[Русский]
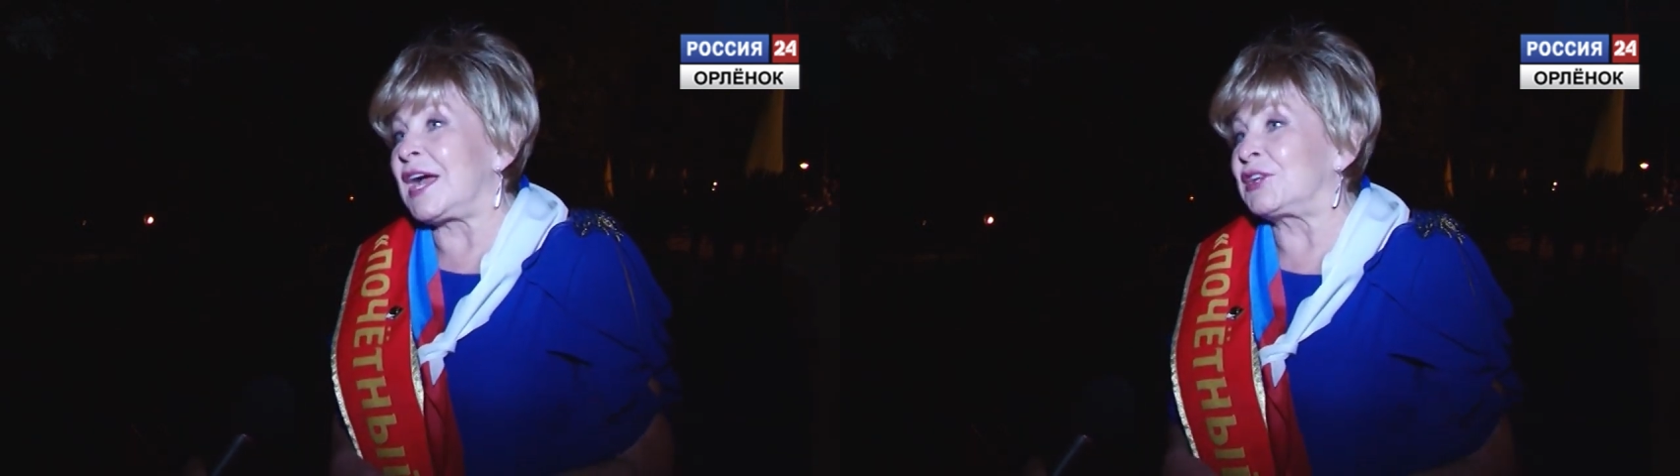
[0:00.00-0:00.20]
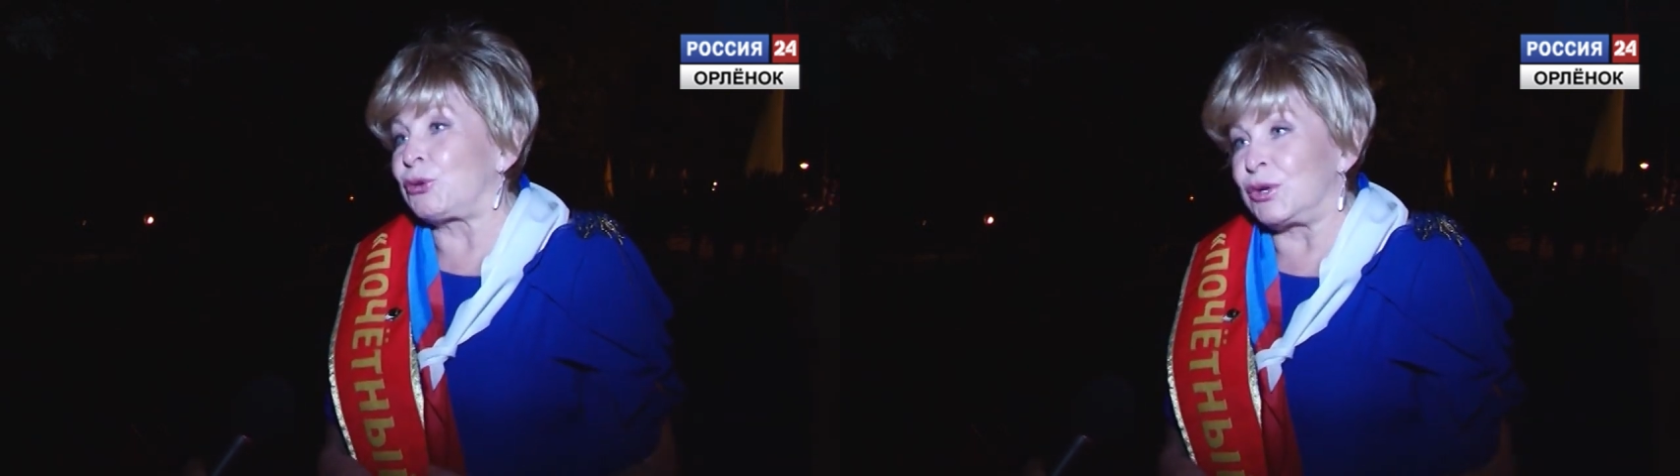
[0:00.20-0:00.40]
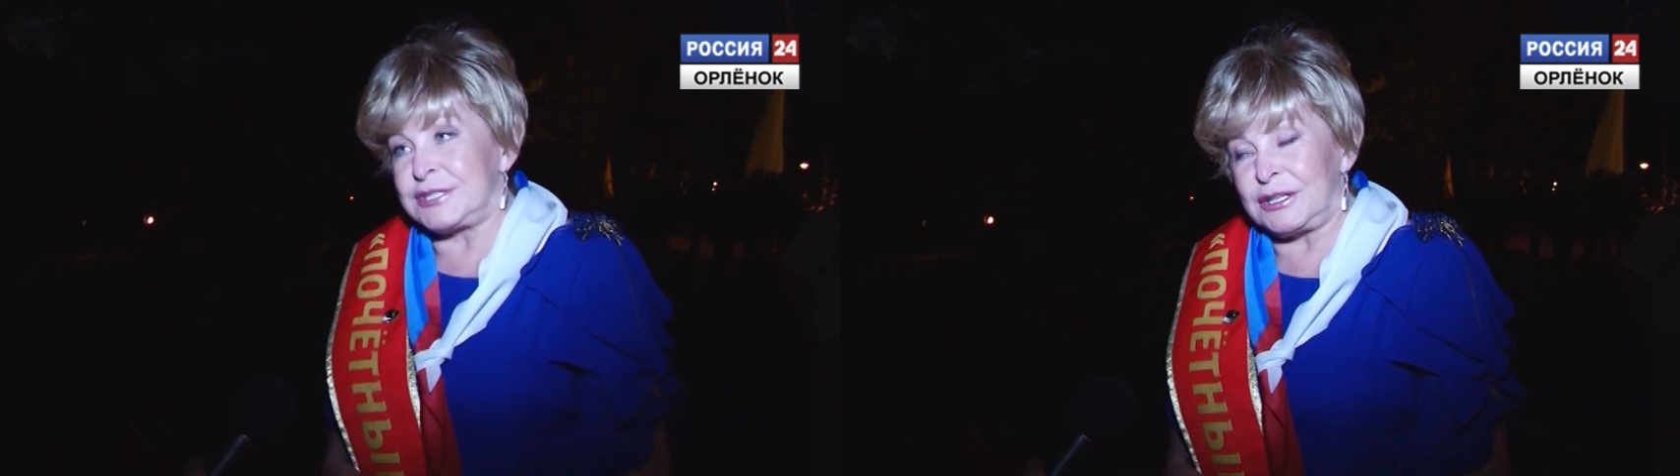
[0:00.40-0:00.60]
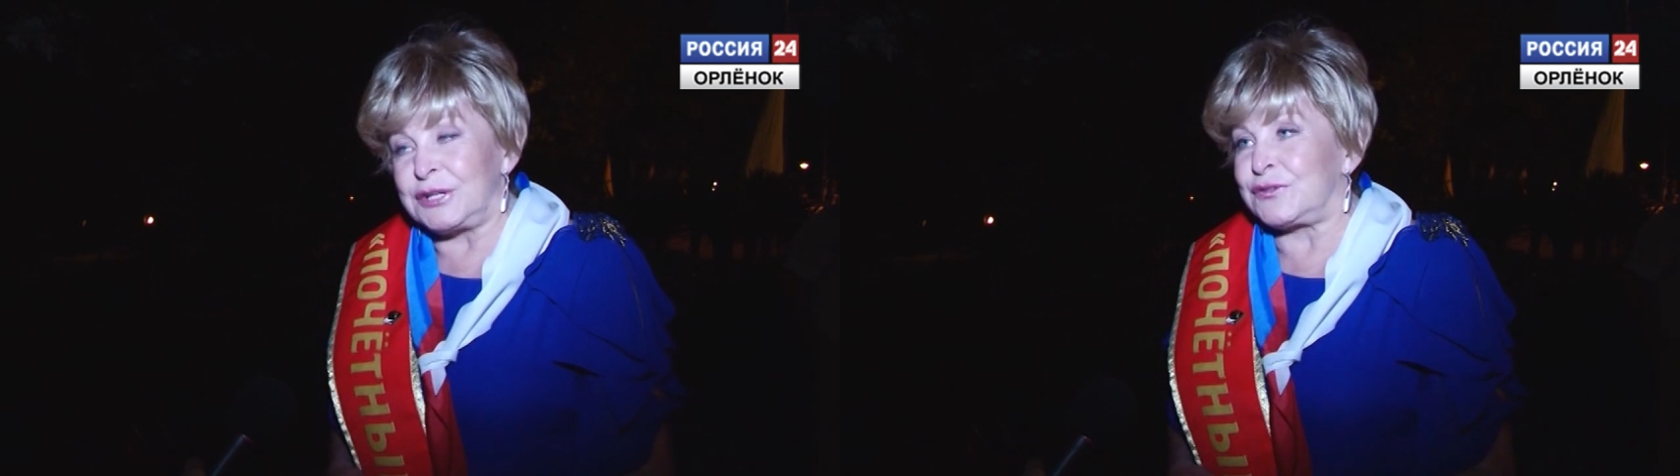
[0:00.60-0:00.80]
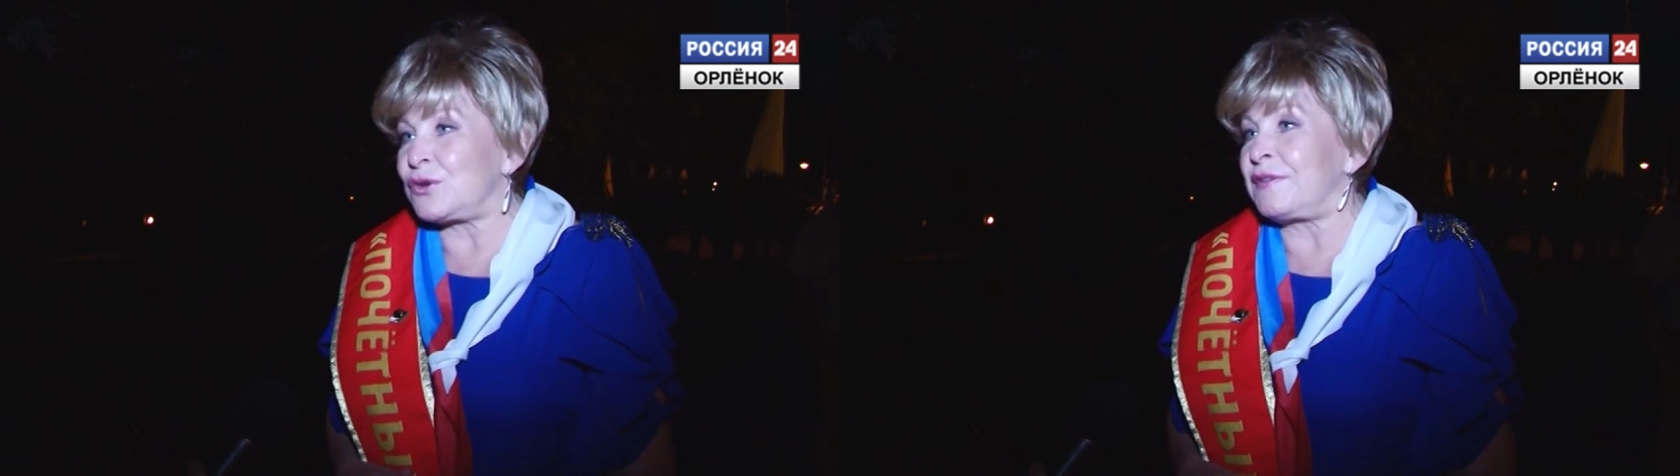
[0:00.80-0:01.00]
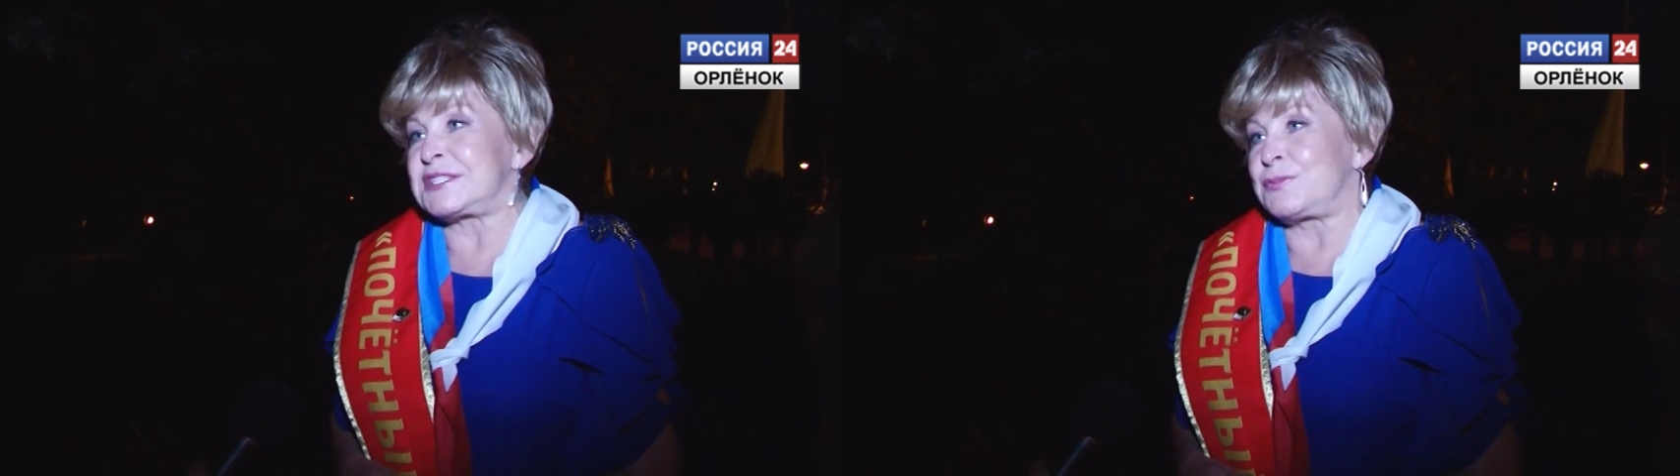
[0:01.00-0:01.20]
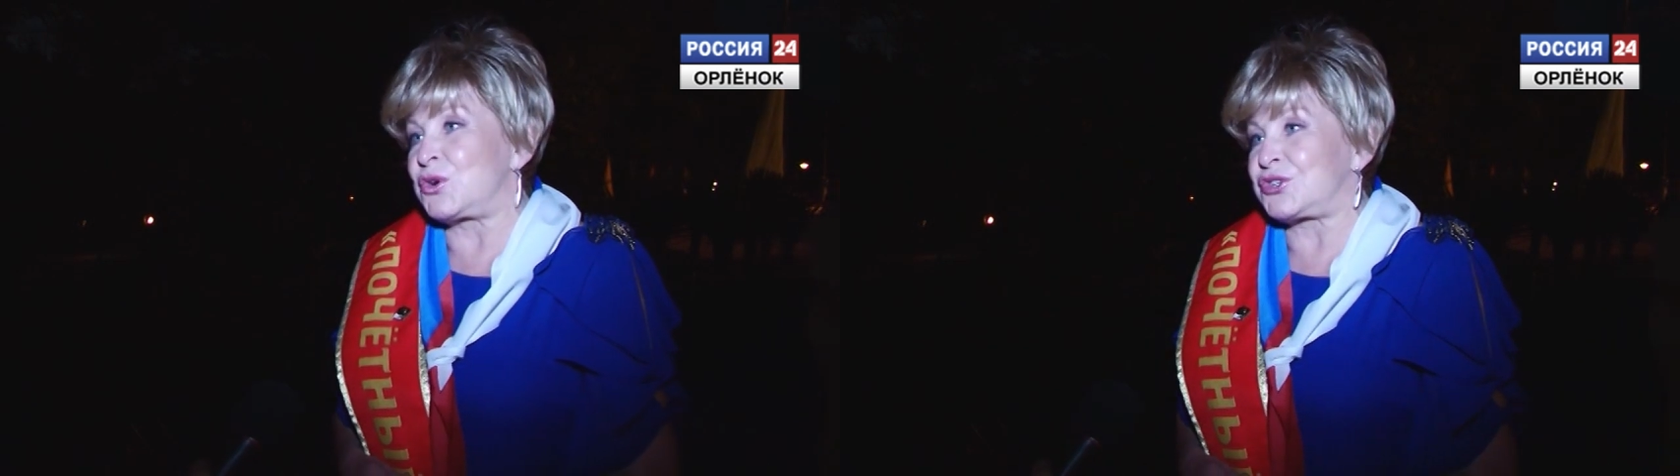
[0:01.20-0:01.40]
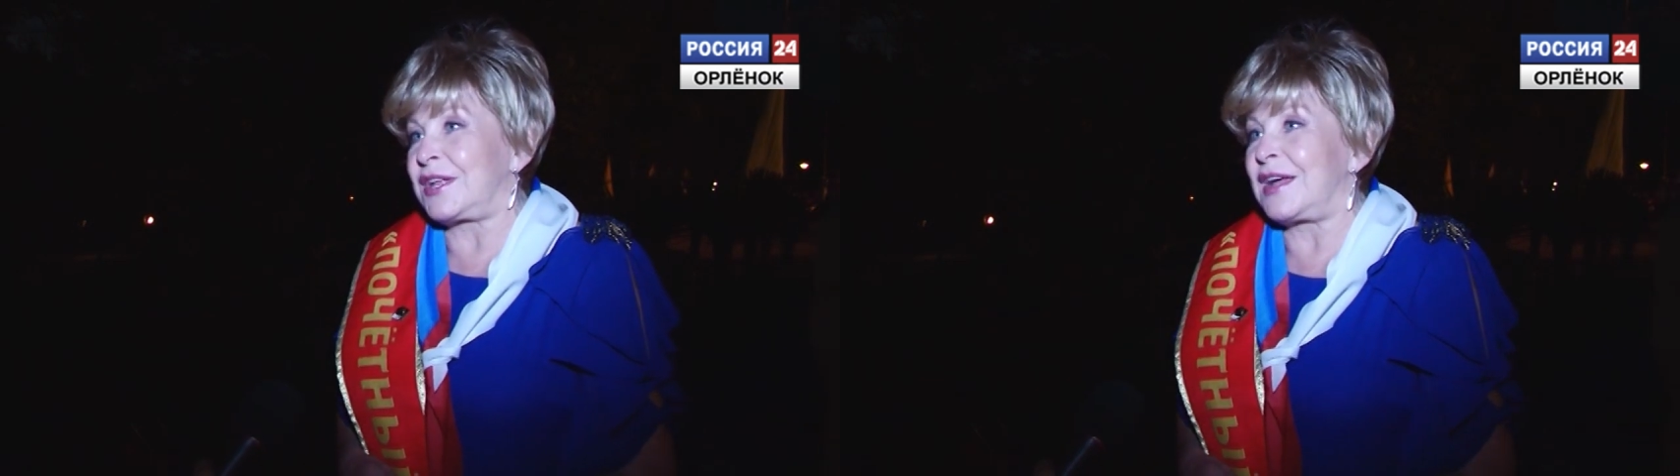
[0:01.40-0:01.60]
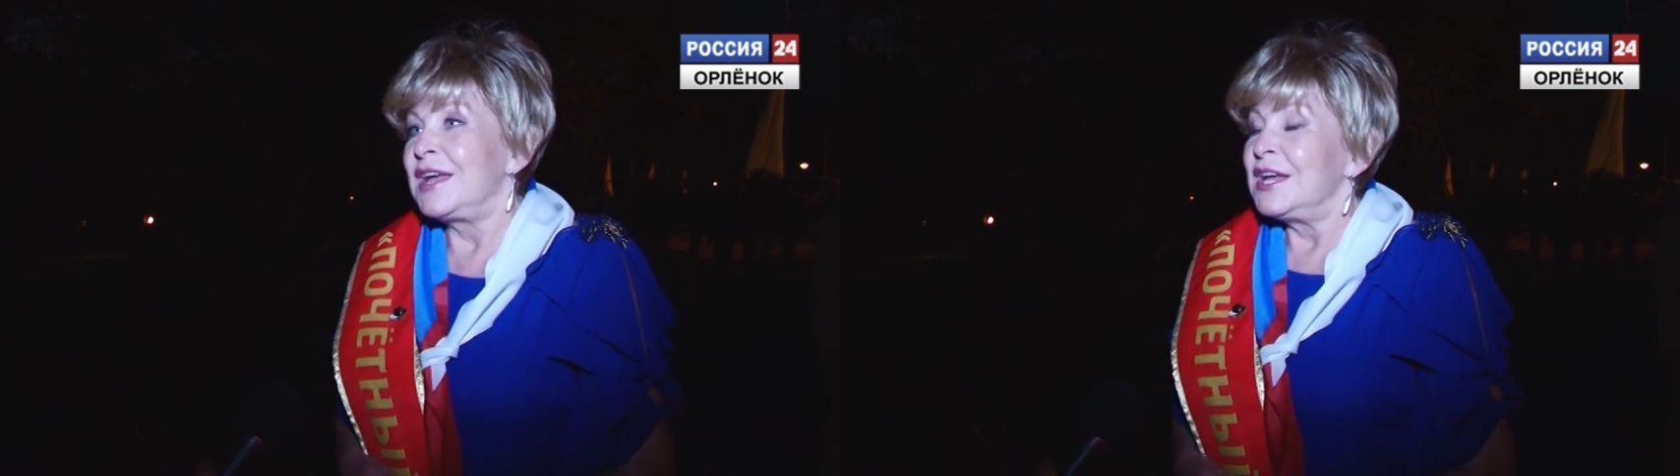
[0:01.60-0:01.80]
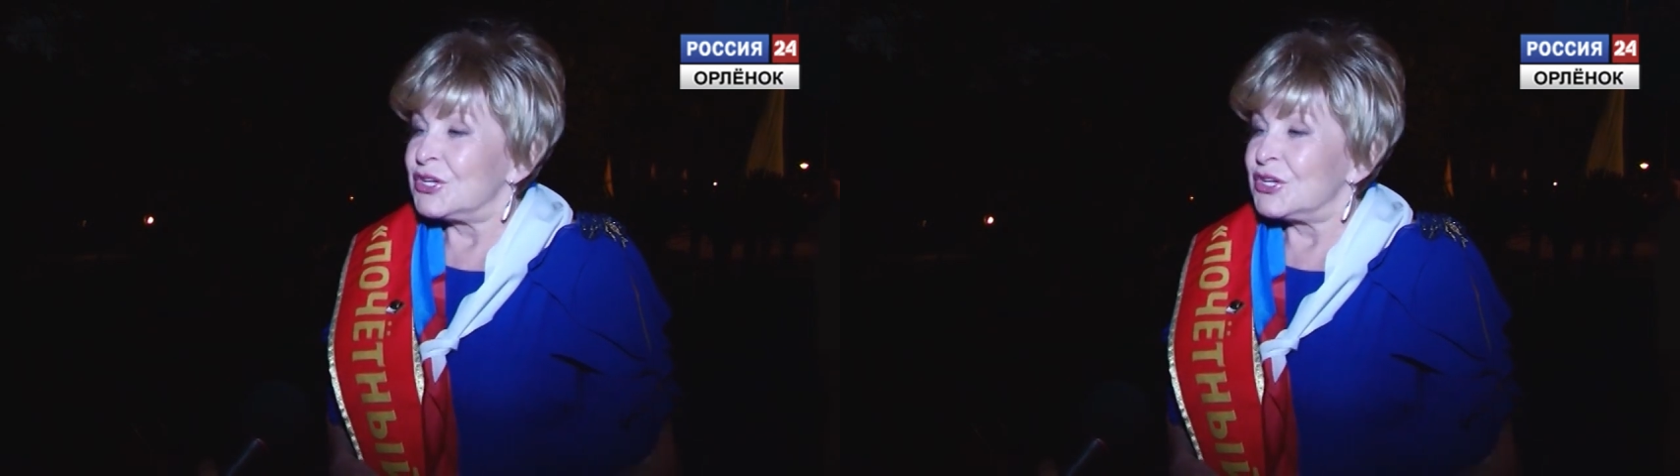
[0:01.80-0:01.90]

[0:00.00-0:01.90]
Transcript: которые делают все возможное,